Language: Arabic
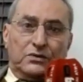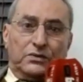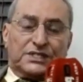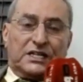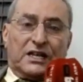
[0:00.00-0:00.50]

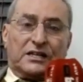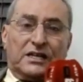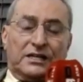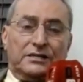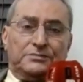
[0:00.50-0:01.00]

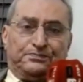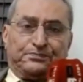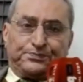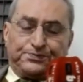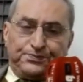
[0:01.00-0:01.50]
والسرطان
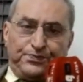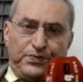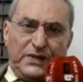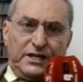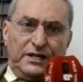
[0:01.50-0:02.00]

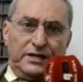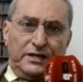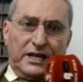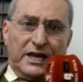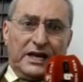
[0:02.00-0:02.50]
آه،
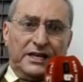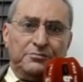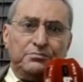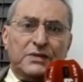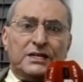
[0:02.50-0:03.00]
القائم